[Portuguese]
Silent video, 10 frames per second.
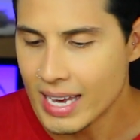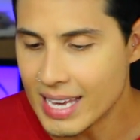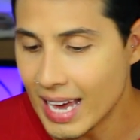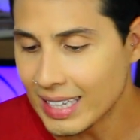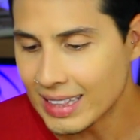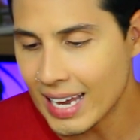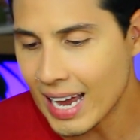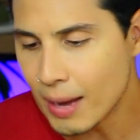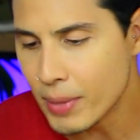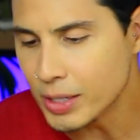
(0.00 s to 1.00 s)
E ela tem
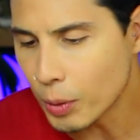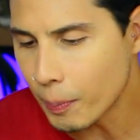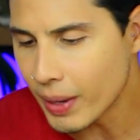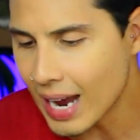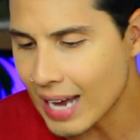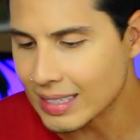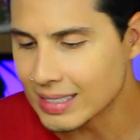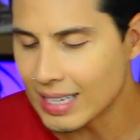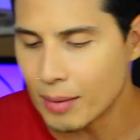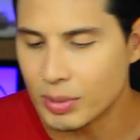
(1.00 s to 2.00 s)
a mesma pegada,
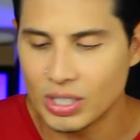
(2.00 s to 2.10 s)
sabe?